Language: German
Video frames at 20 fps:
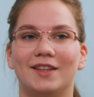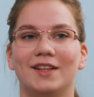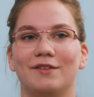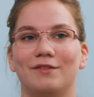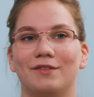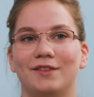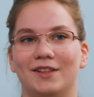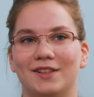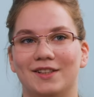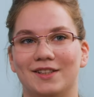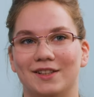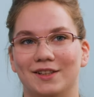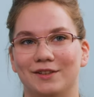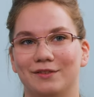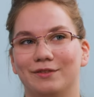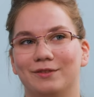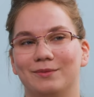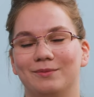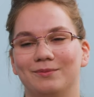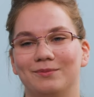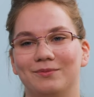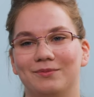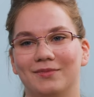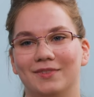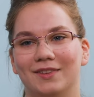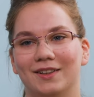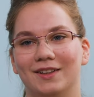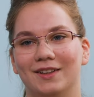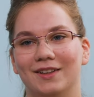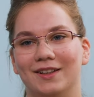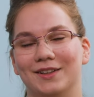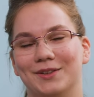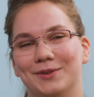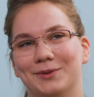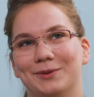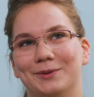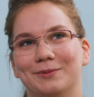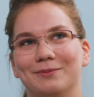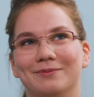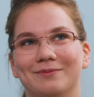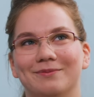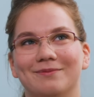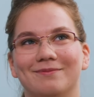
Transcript: Definitiv. Also